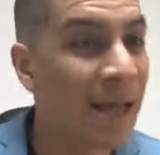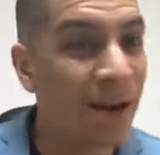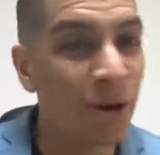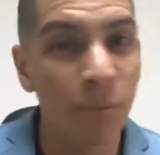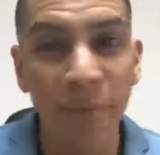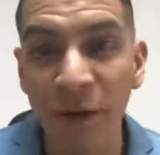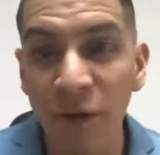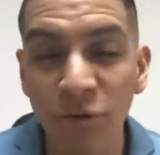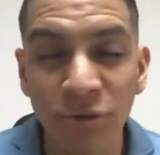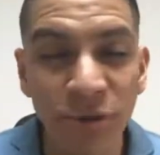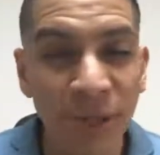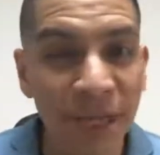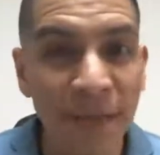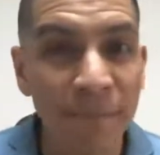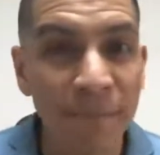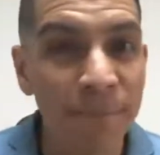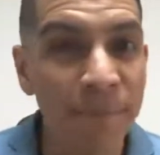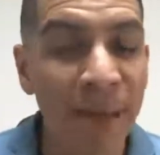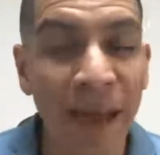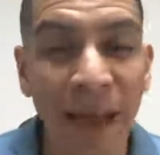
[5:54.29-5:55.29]
el hombre no se
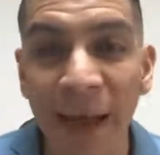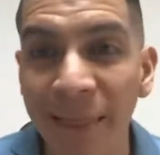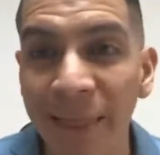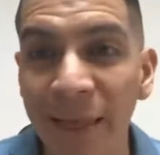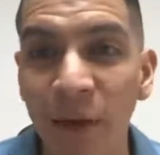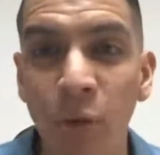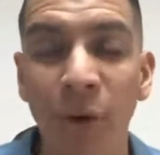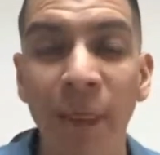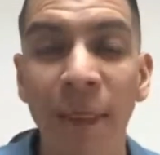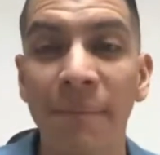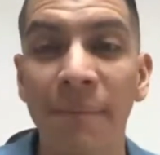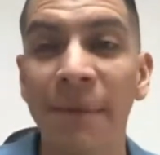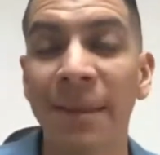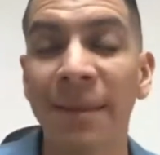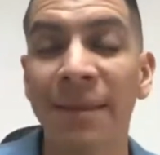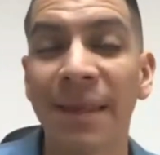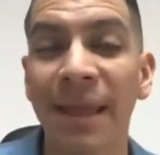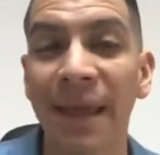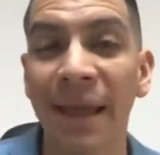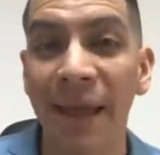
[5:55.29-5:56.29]
limpia
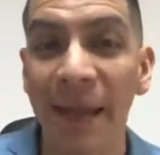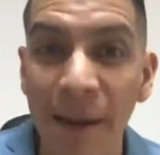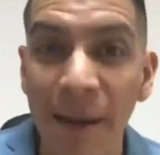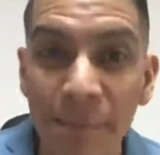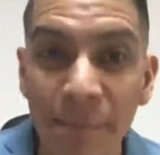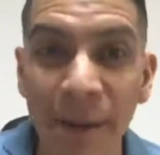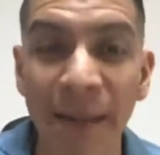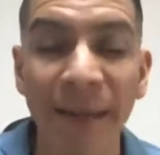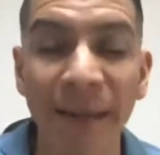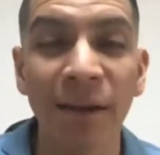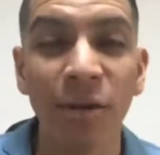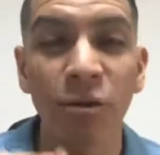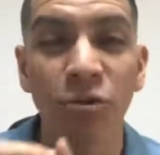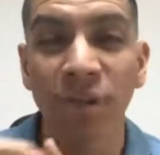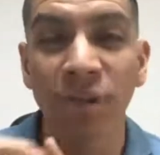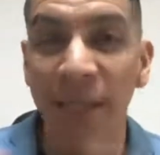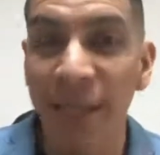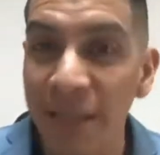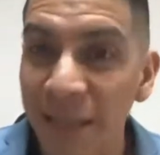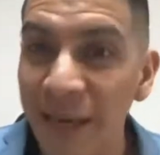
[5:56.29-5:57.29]
adecuadamente el pene, no
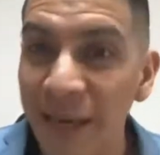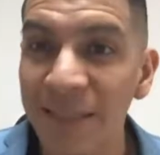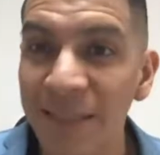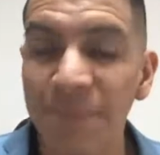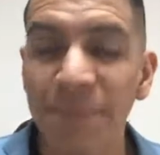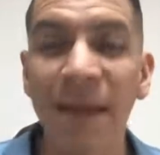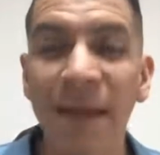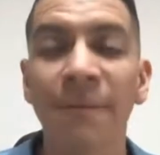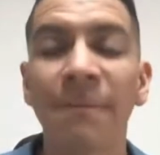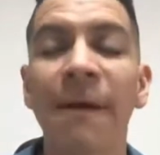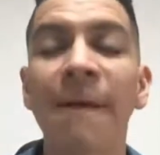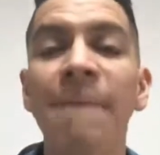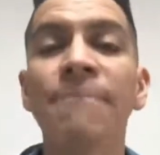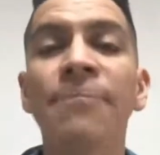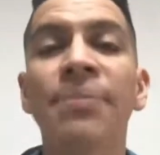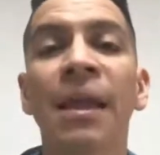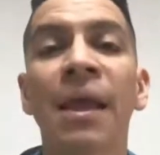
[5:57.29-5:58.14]
se quita el esmegma,